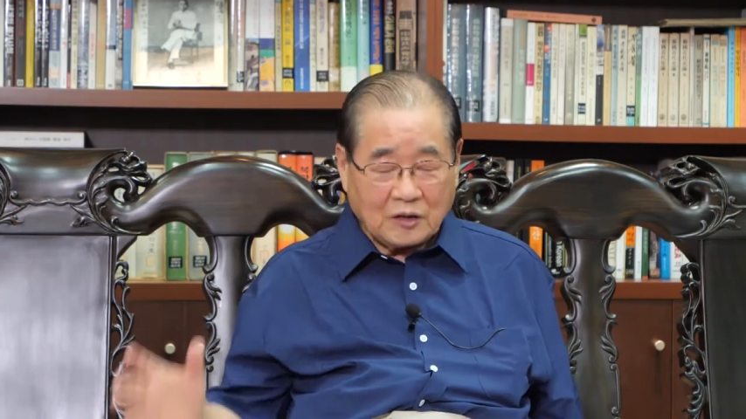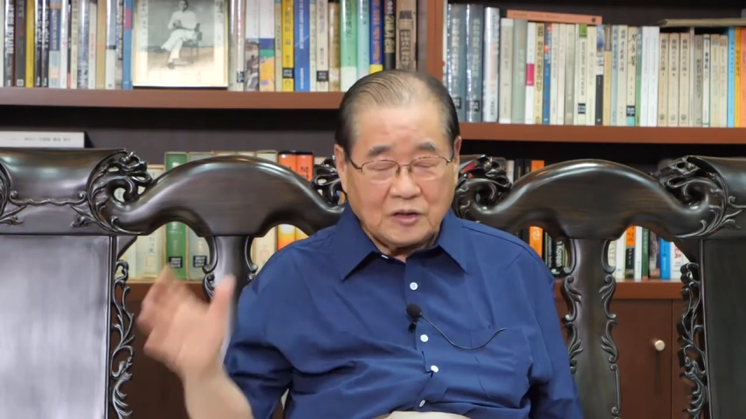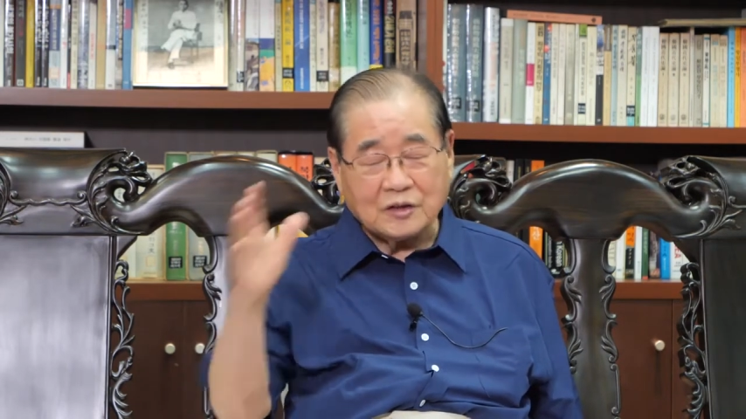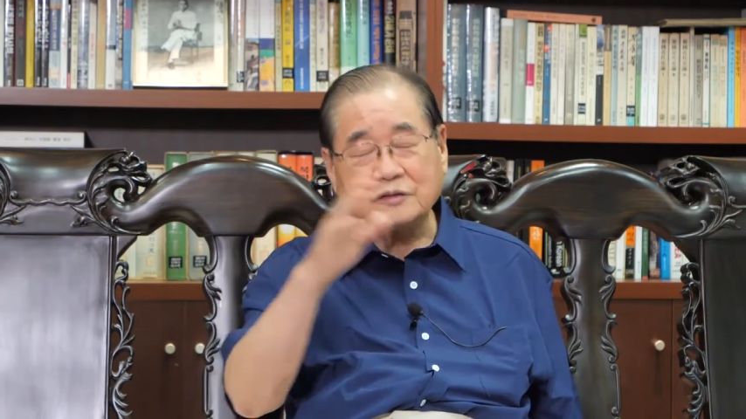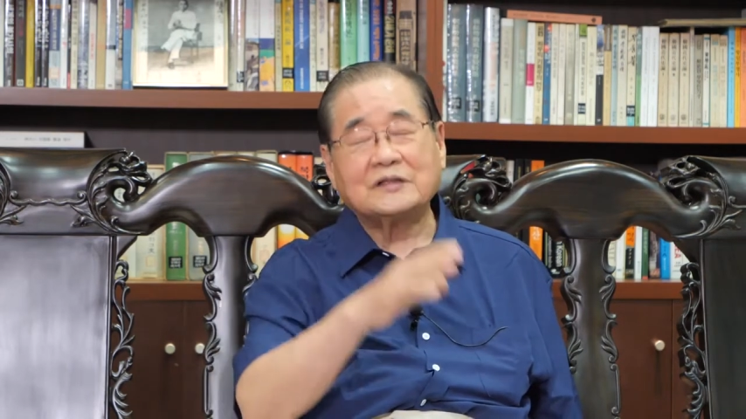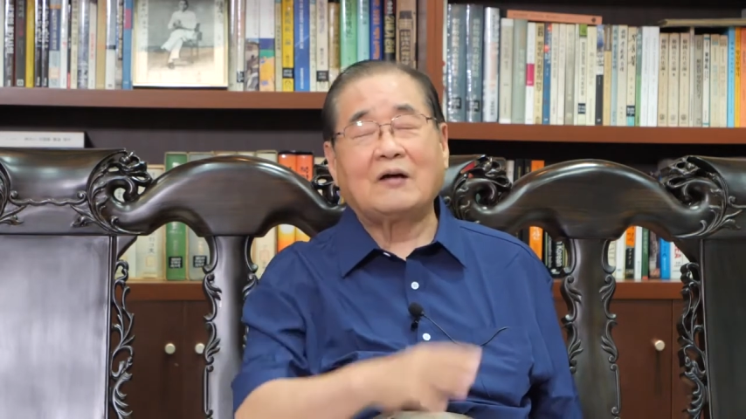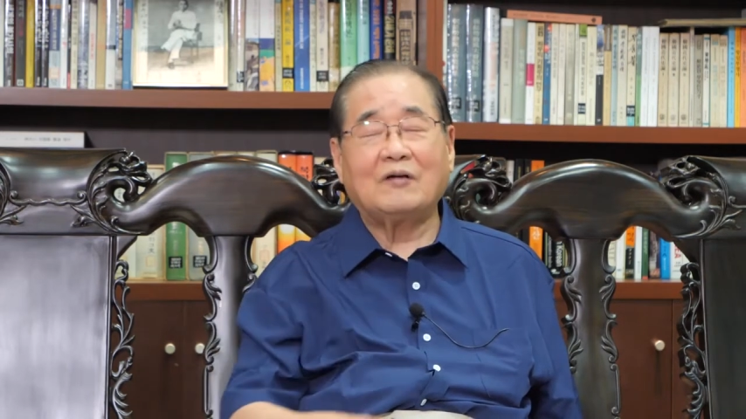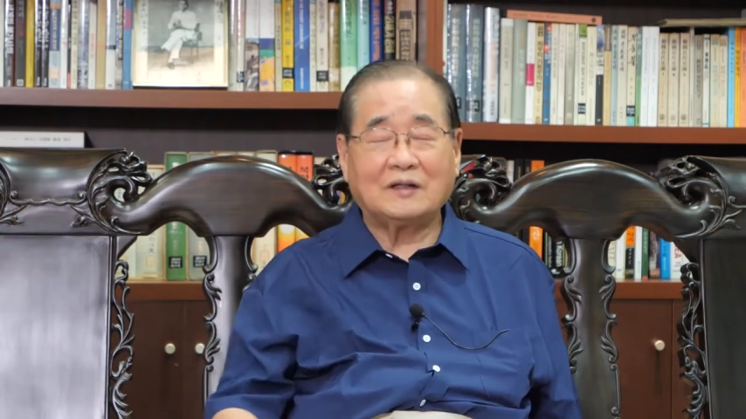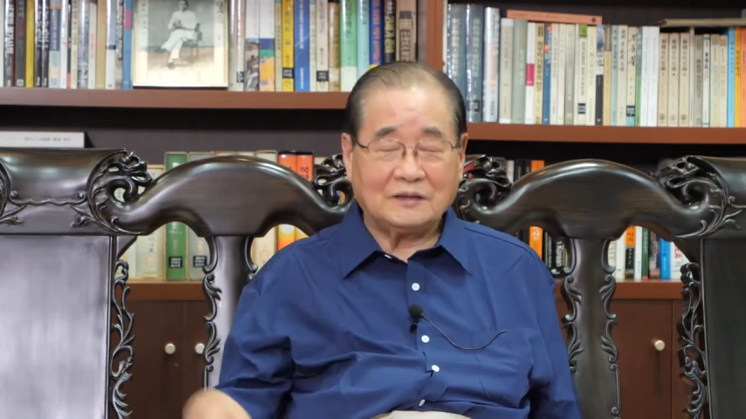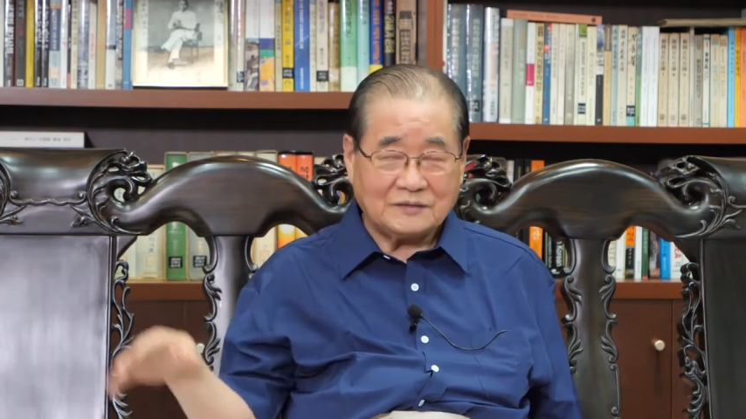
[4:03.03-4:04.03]
이 그
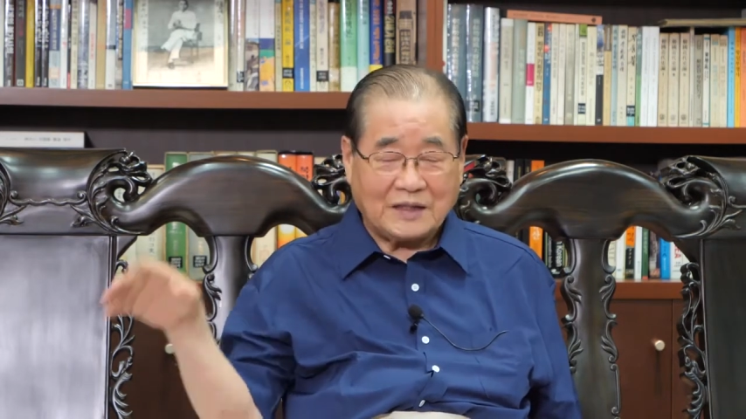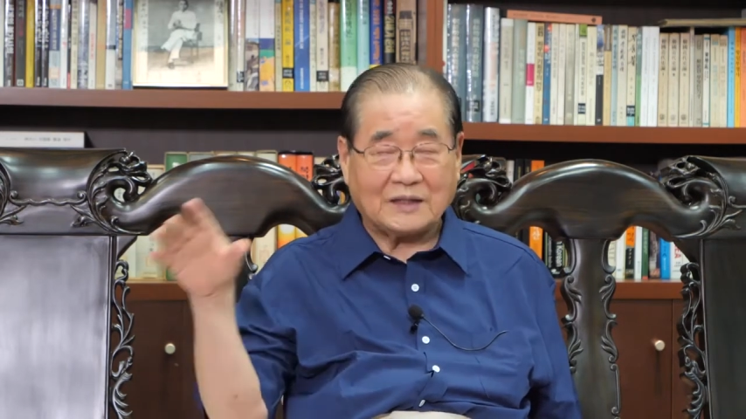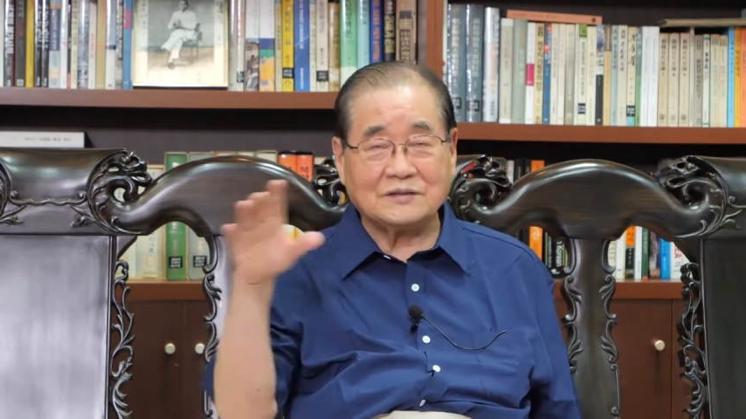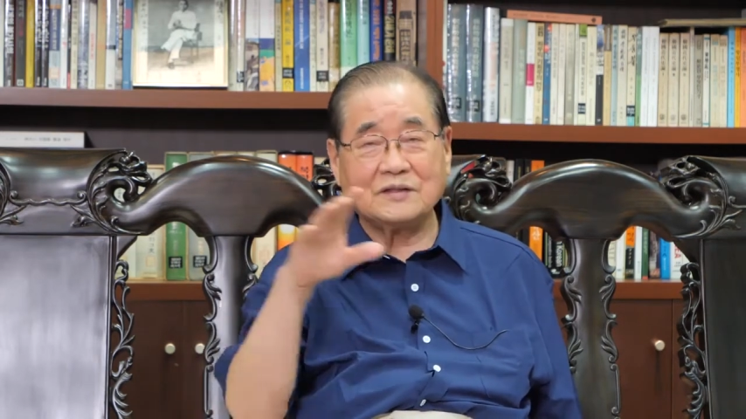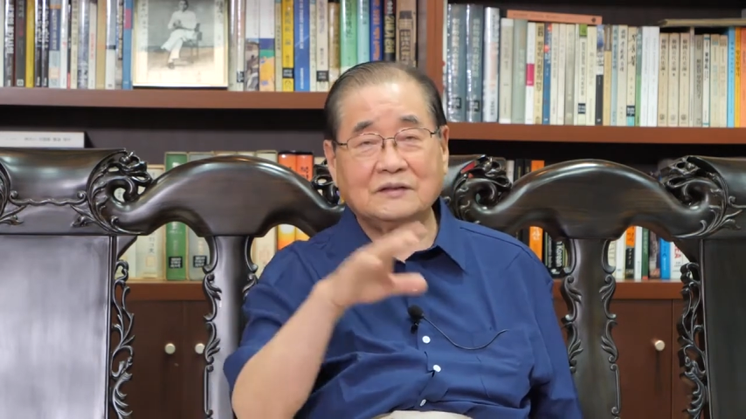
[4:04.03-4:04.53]
상황을 내가